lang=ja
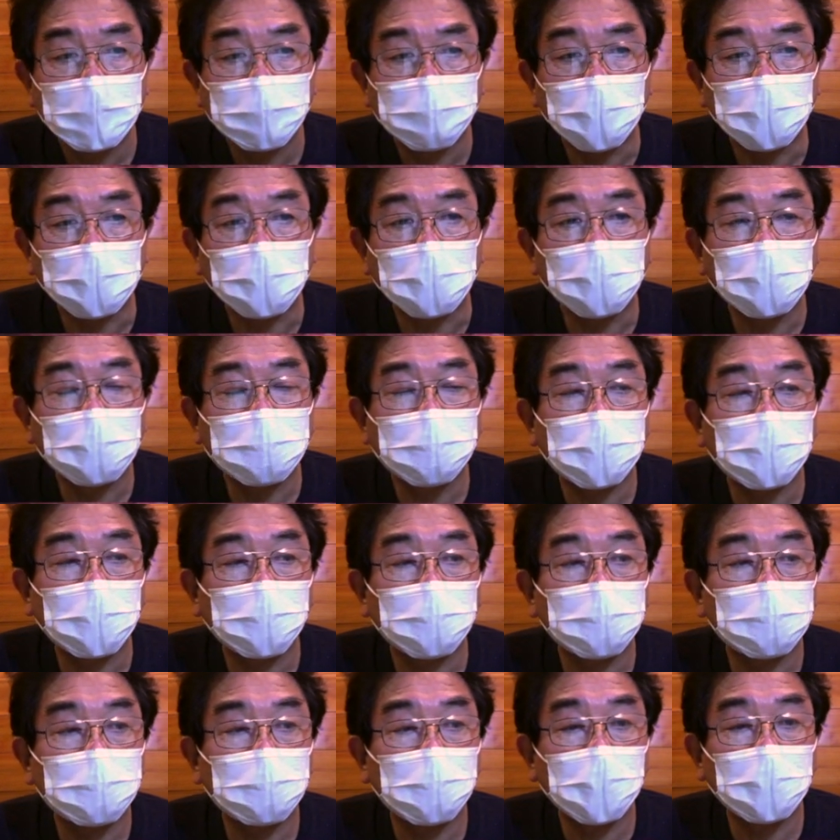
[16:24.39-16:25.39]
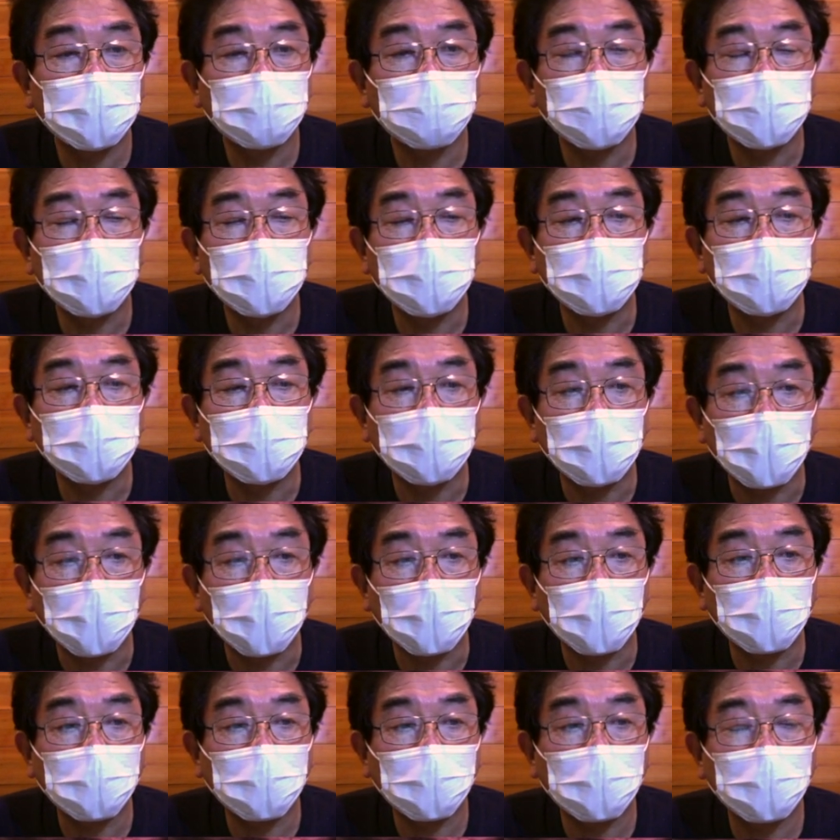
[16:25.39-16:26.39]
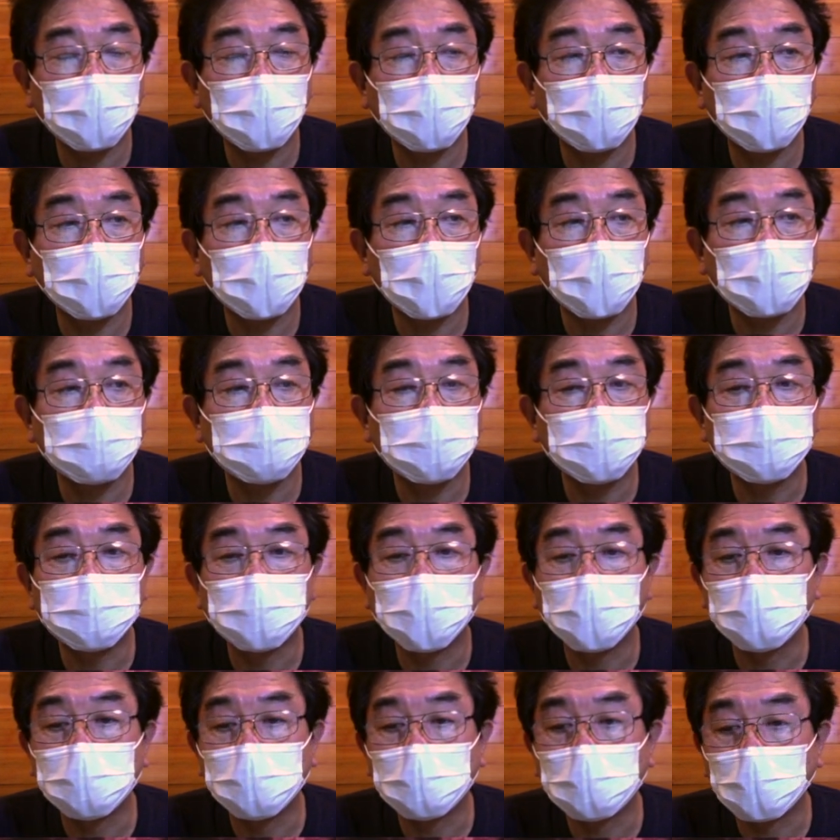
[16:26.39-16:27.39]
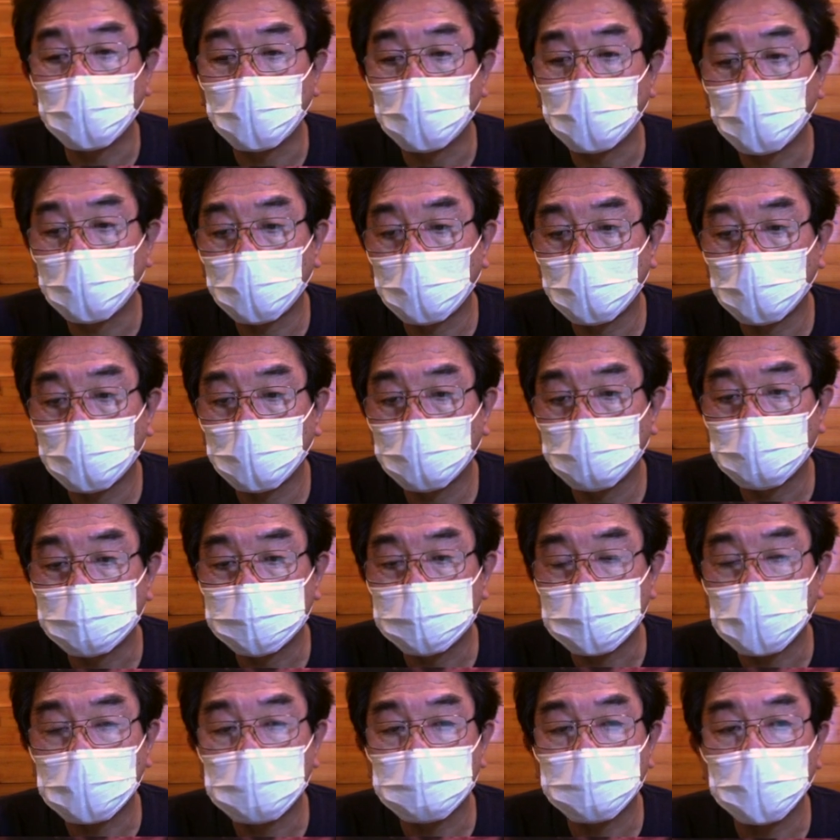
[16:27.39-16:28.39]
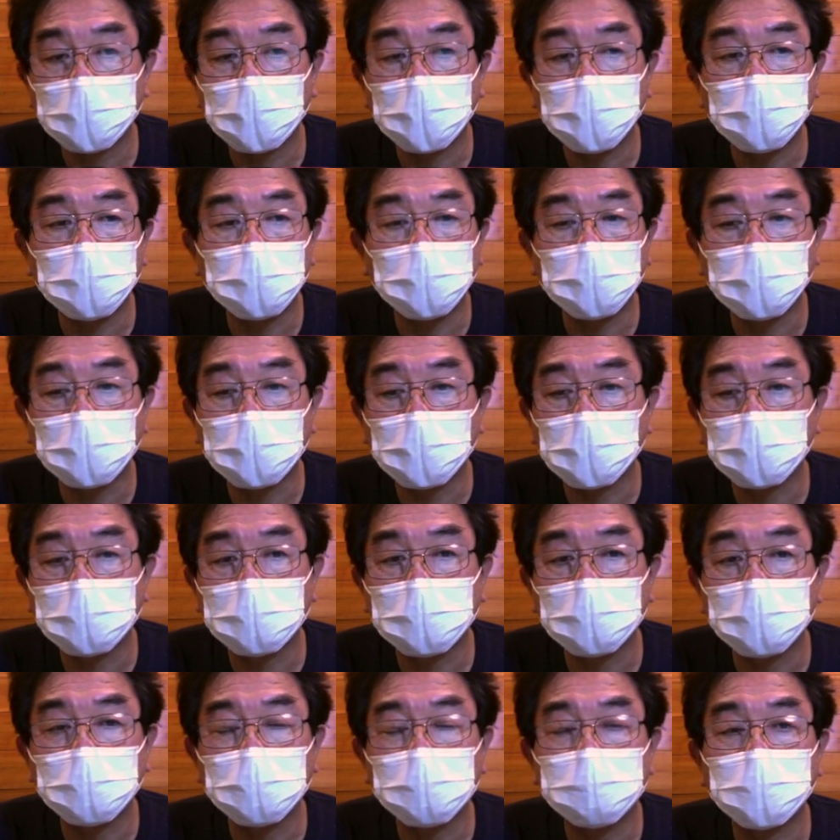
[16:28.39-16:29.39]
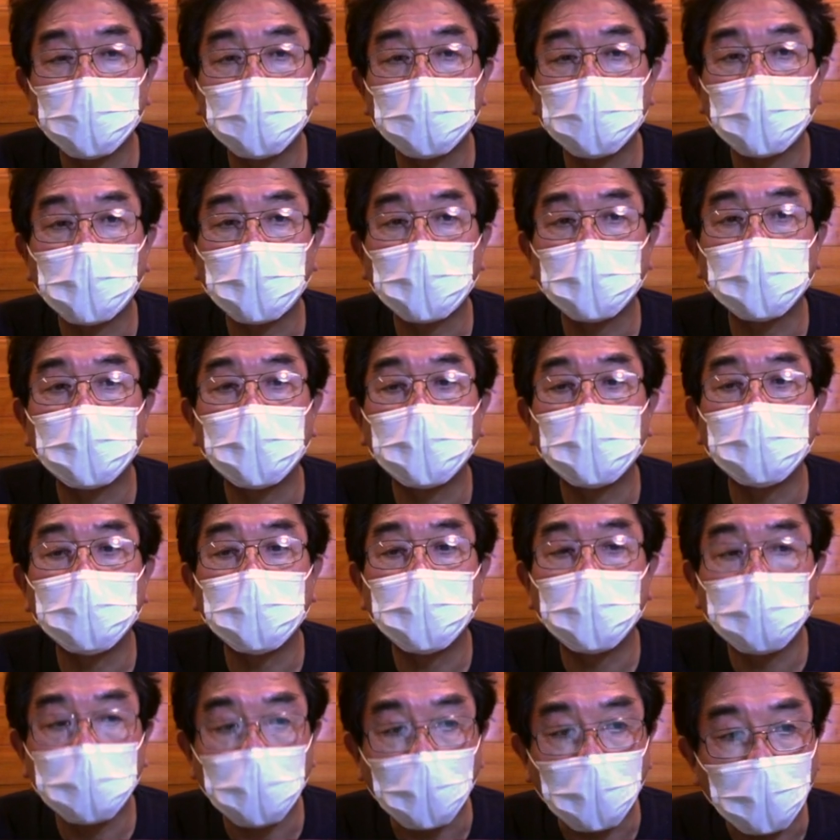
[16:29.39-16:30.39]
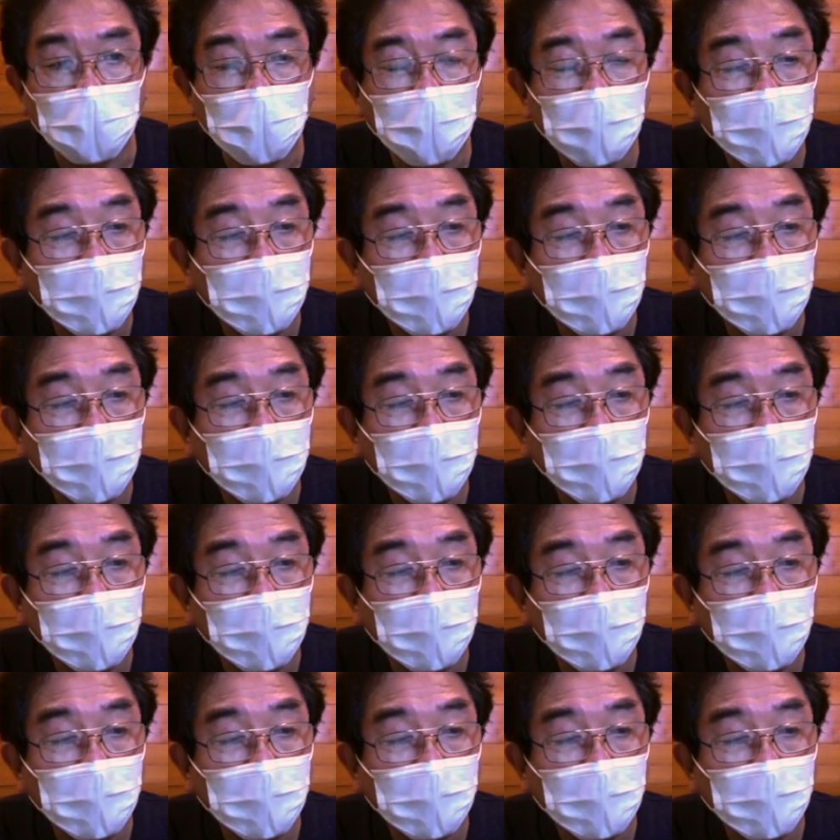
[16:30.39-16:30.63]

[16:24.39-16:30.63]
まあ、できれば前の日に行ってなるべくポイントの近くまで行って車の中で寝て、